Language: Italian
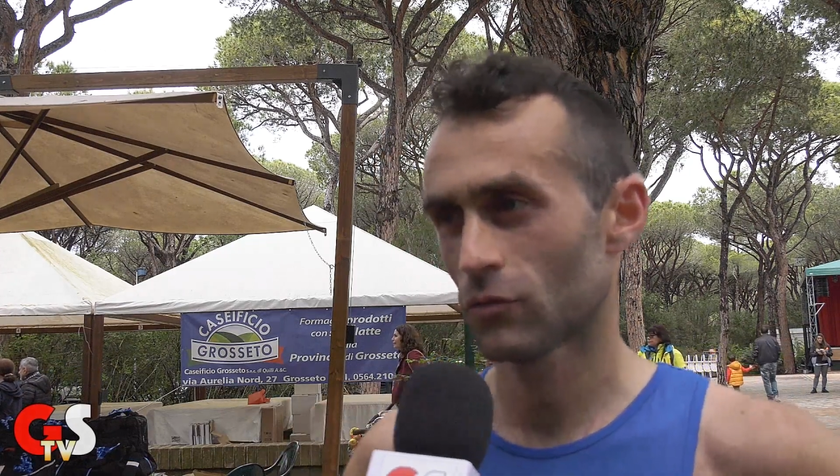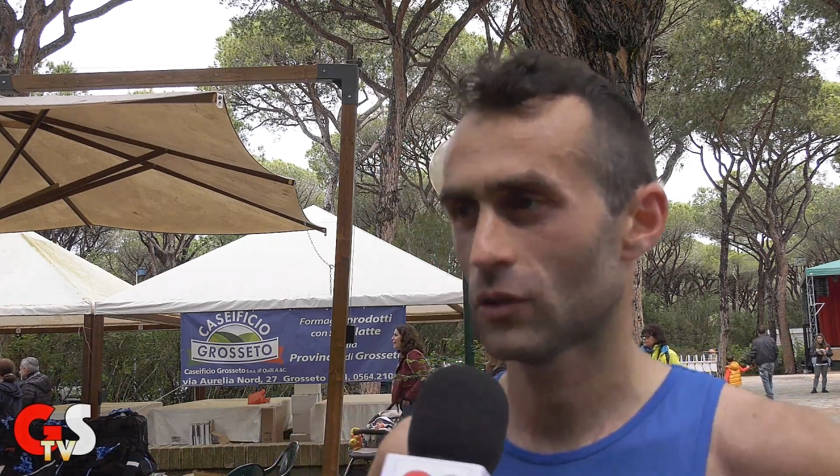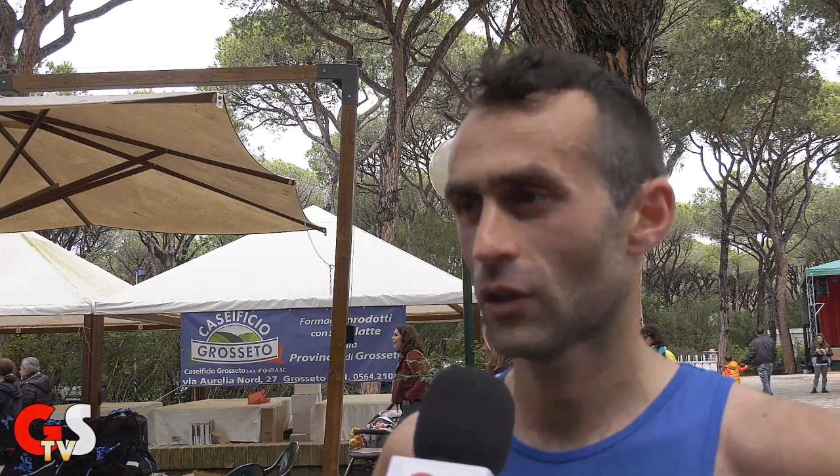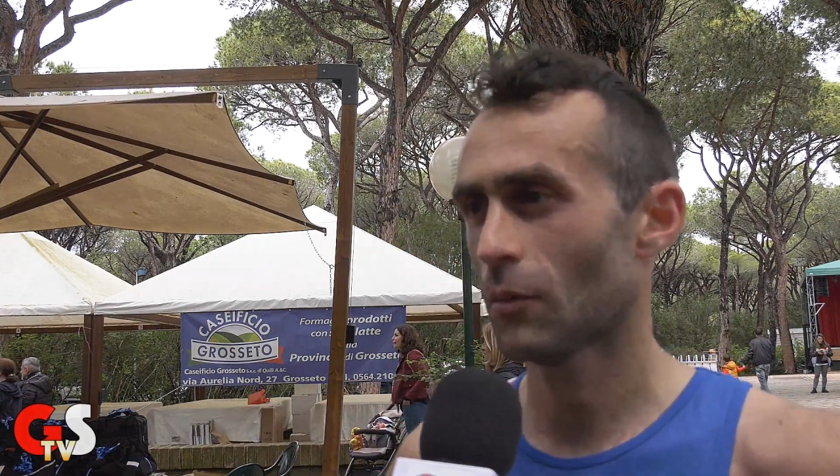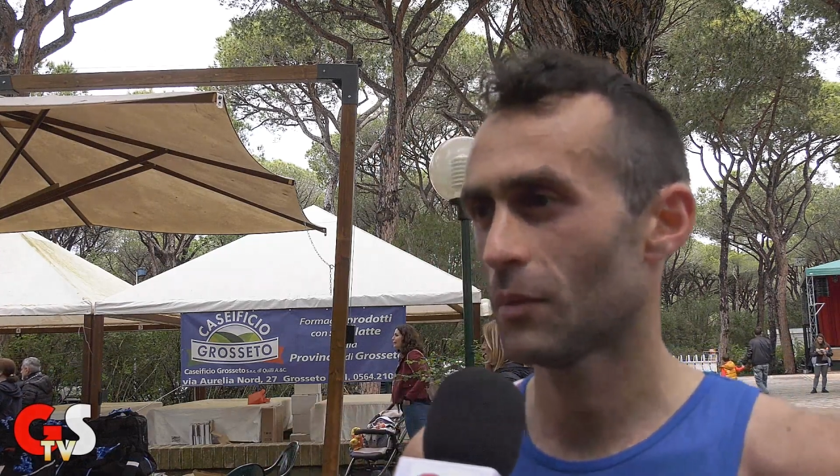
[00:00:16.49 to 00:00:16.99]
sono
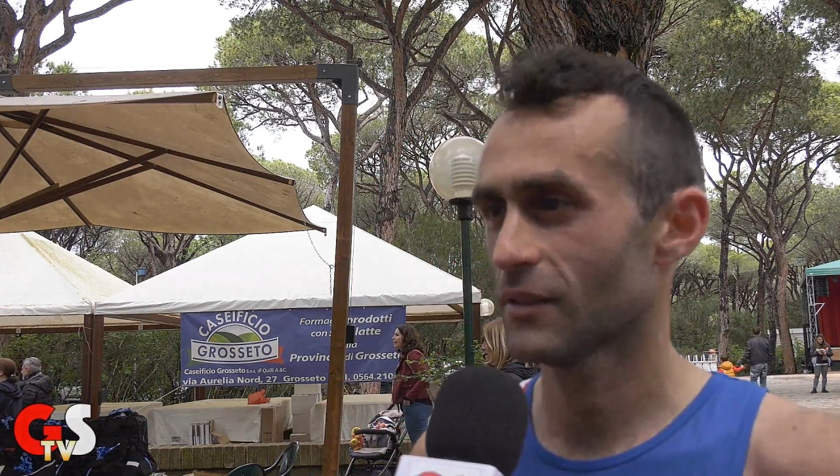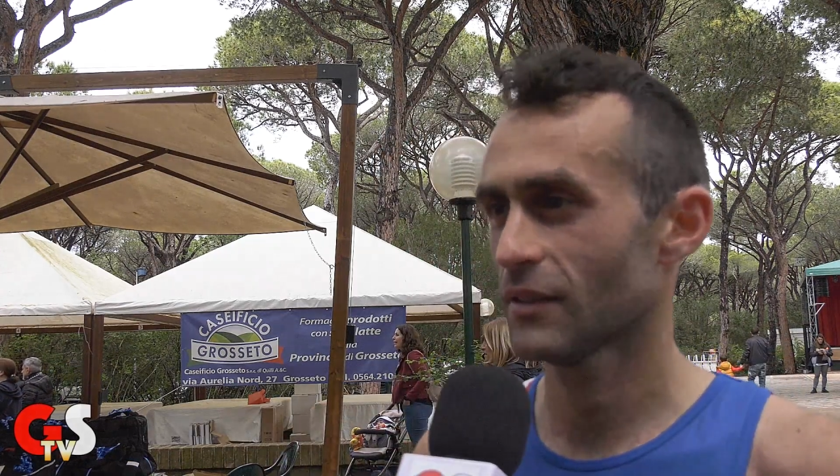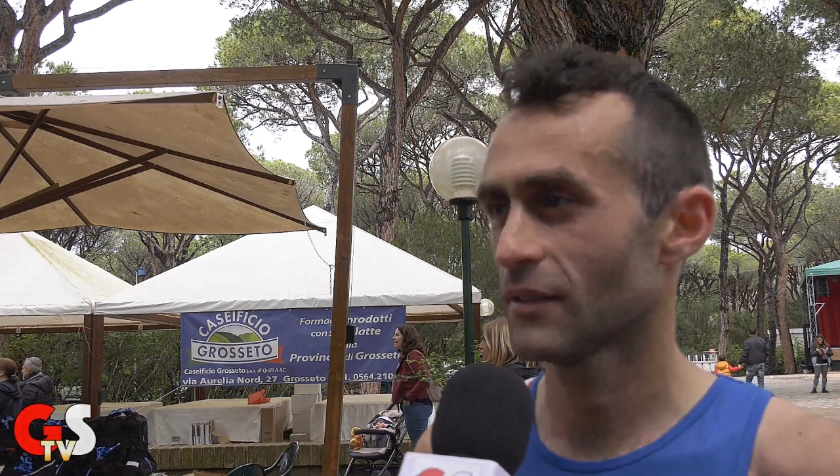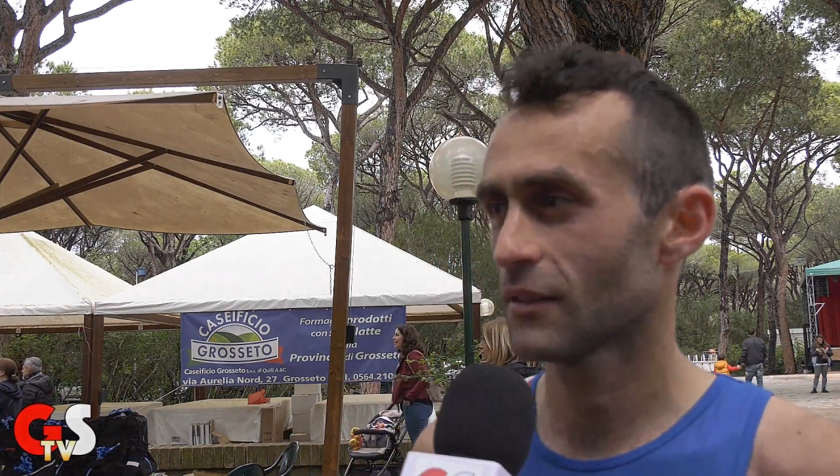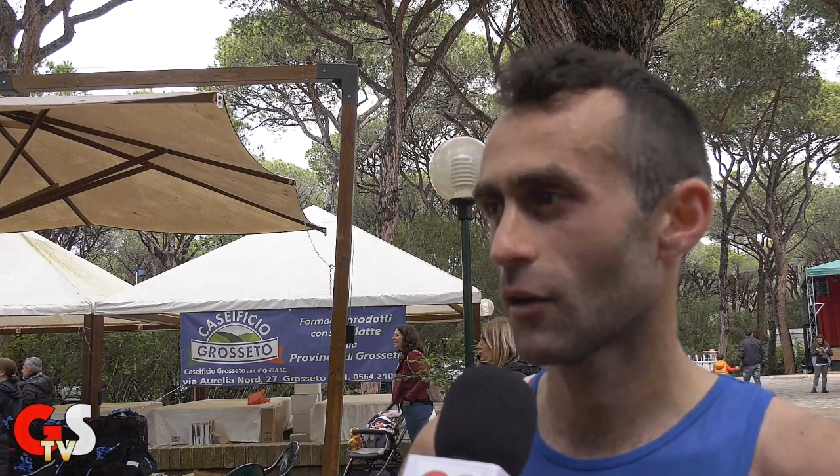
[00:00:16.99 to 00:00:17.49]
andato
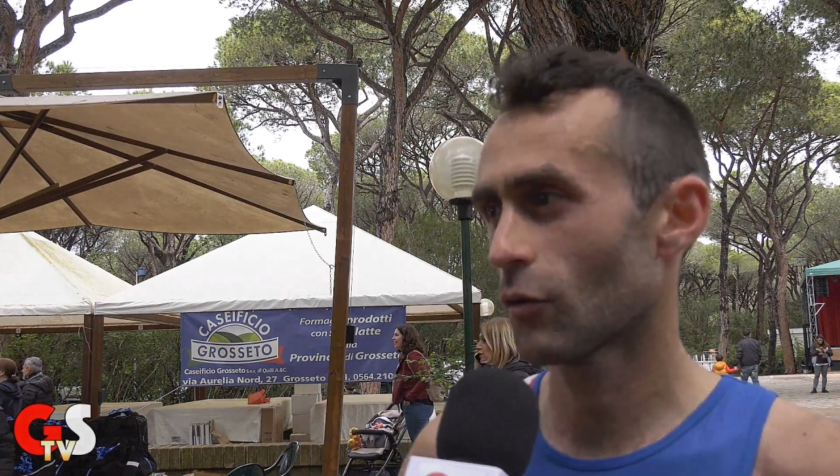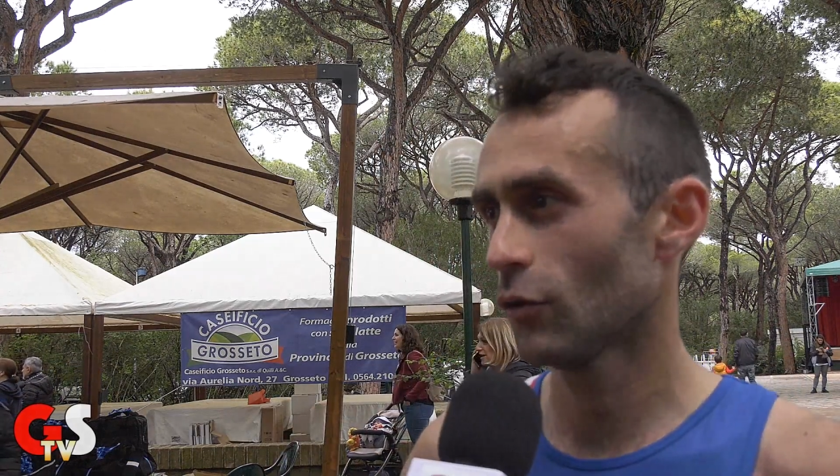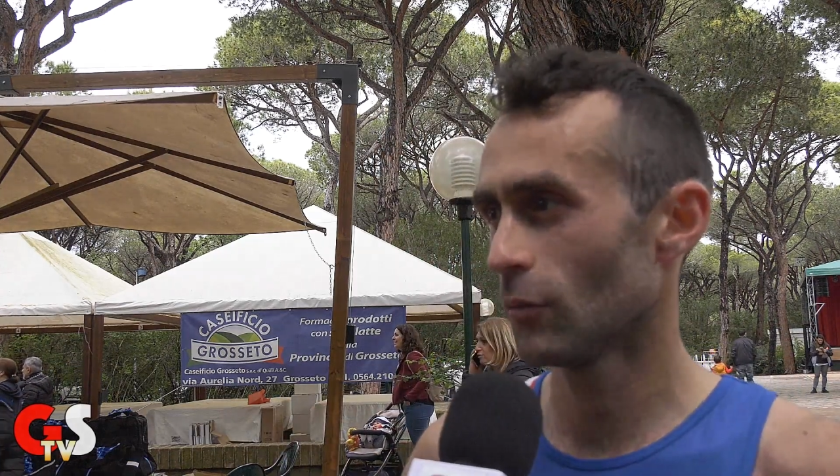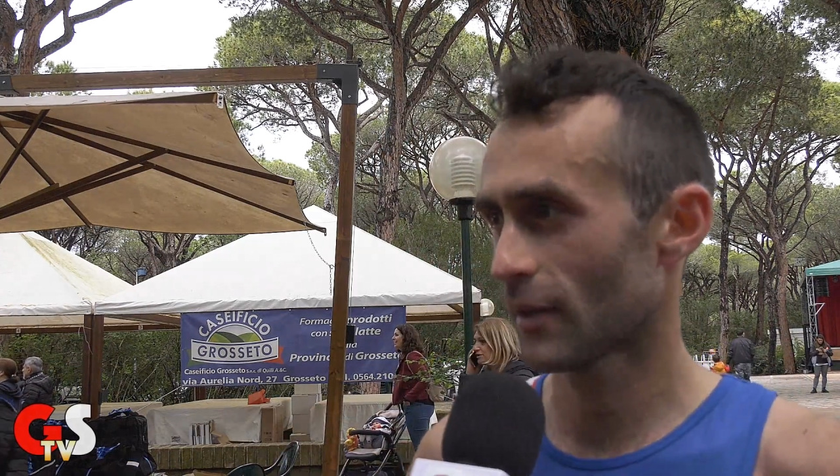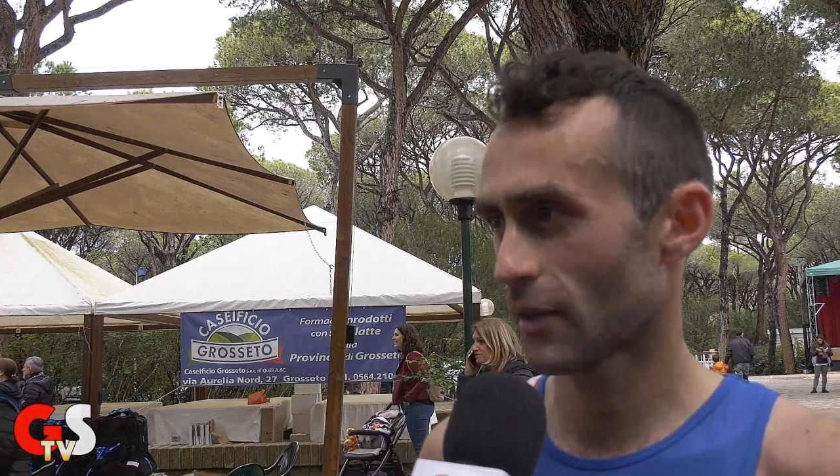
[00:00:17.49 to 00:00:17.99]
abbastanza
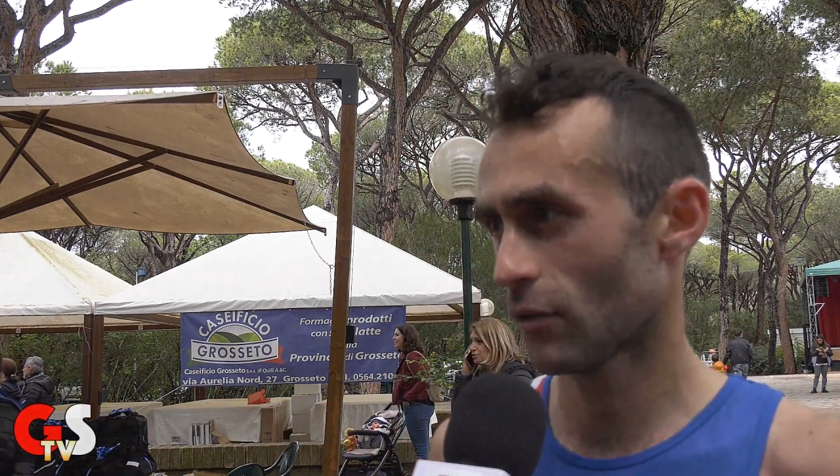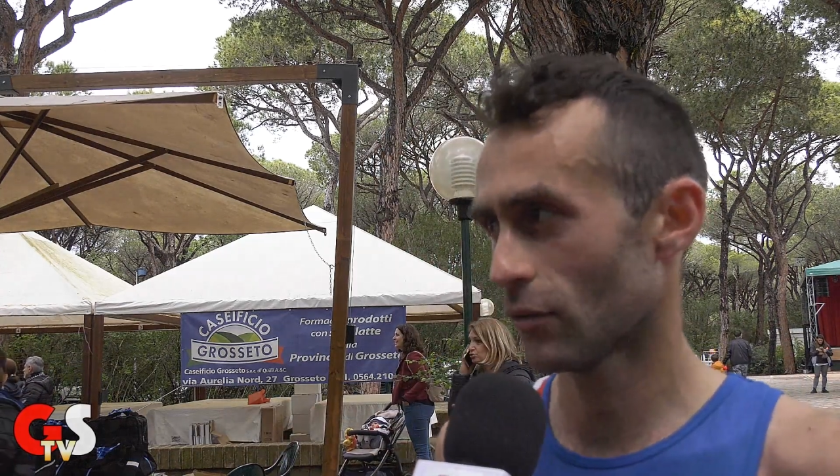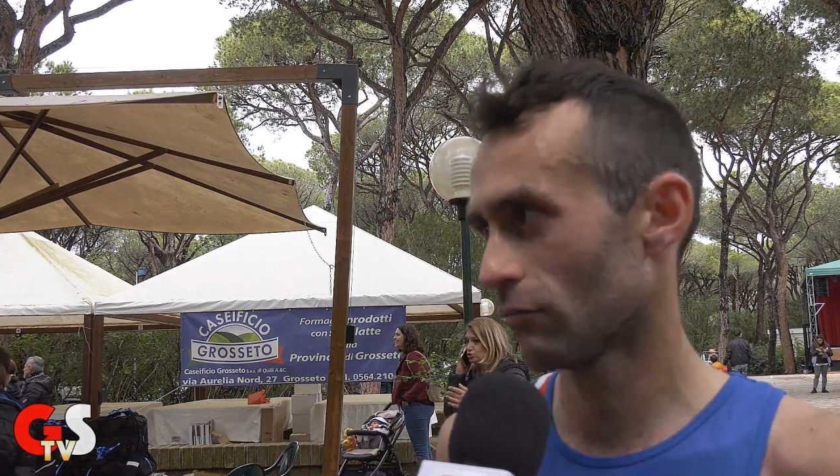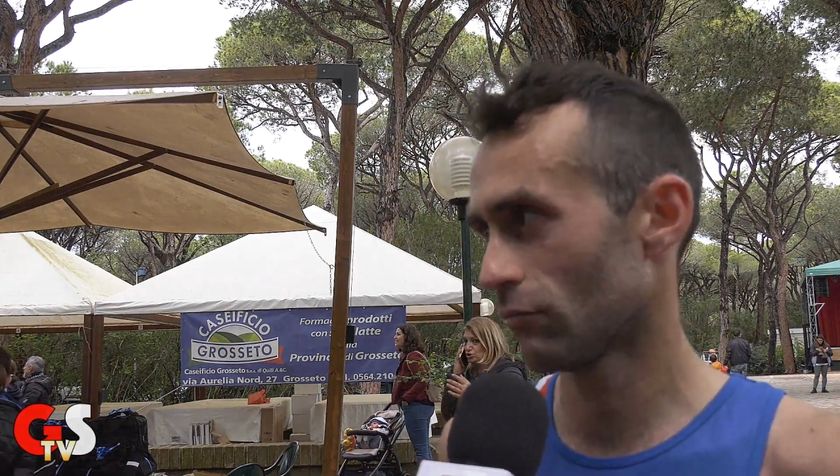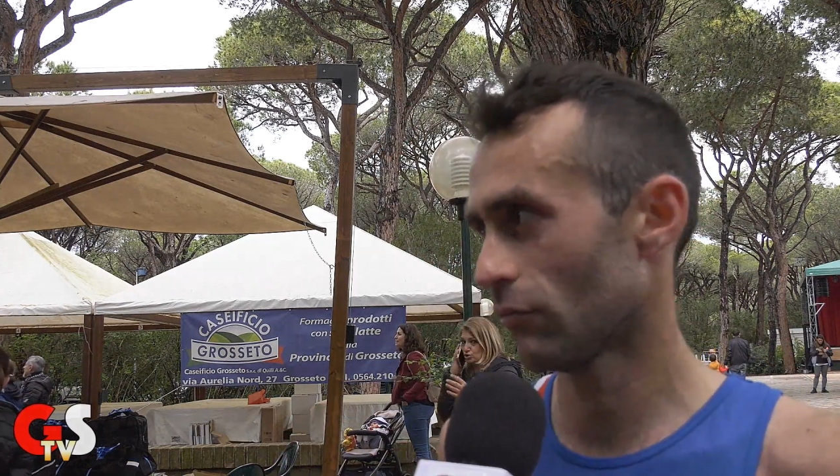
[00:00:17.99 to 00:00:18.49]
tranquillo perché ho,